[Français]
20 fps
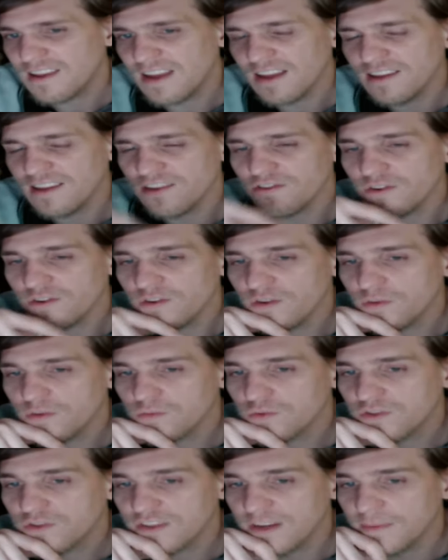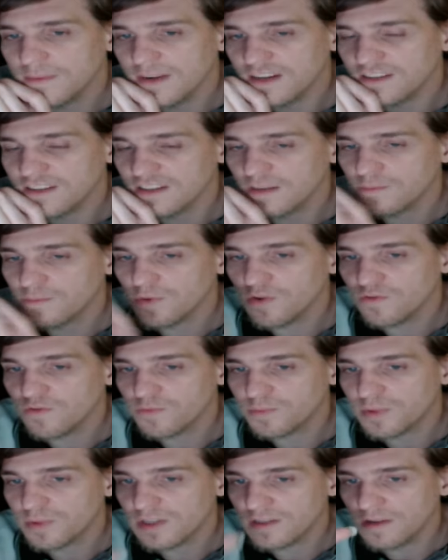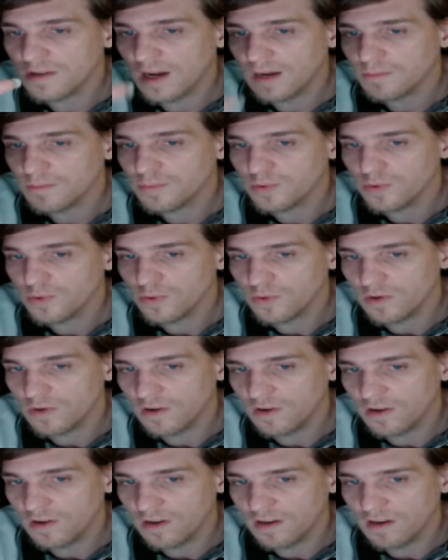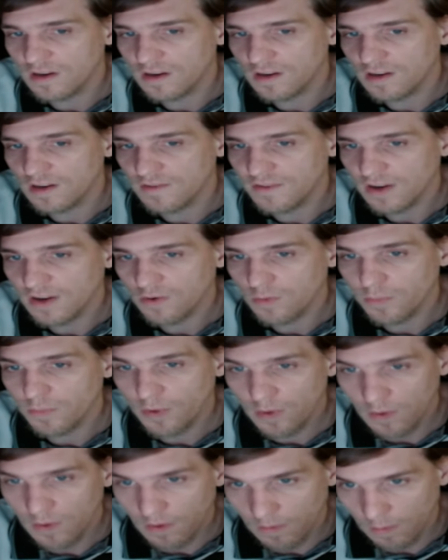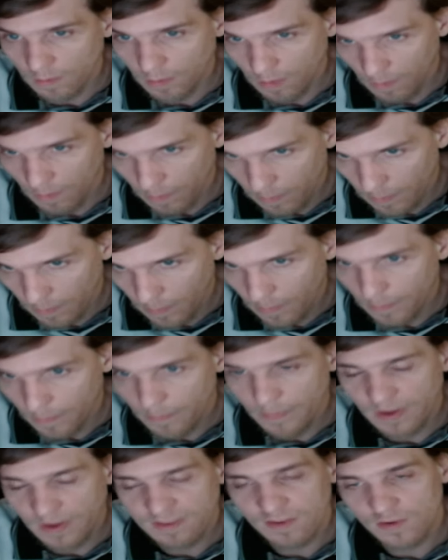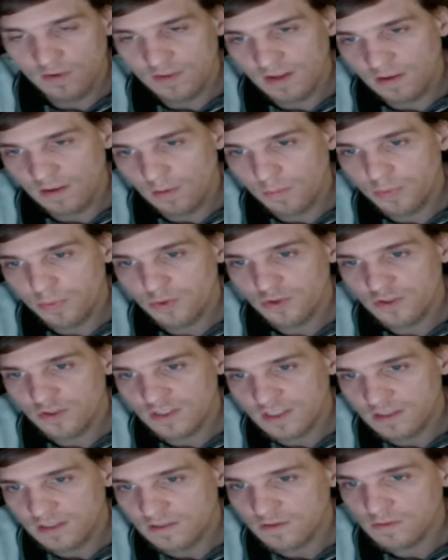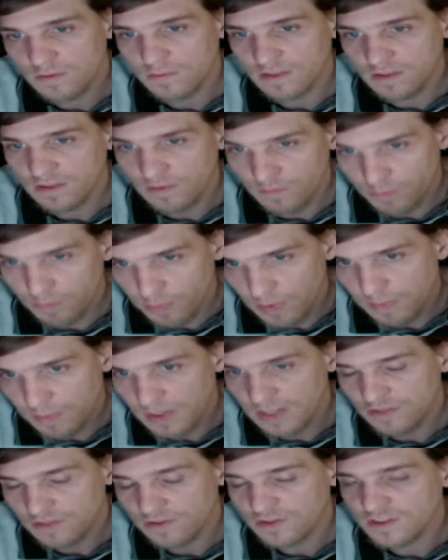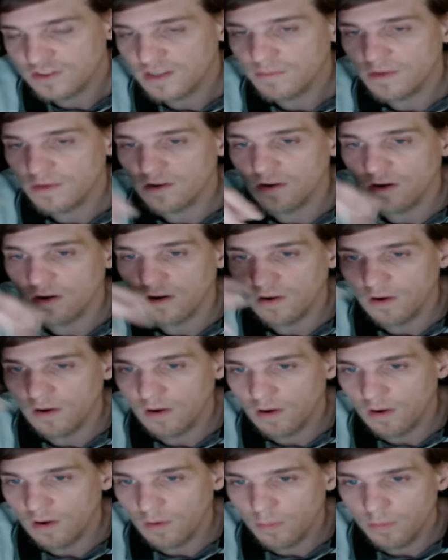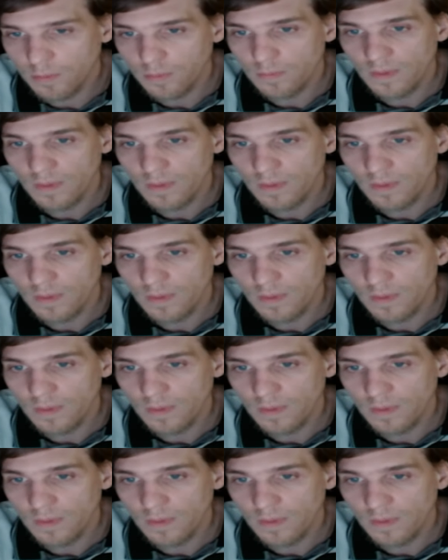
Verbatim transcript: Il y a des gens où ça marche un peu, où vous pouvez un peu les faire comprendre en, passant des, en posant des questions. Bien sûr, vous ne pouvez pas les changer, mais alors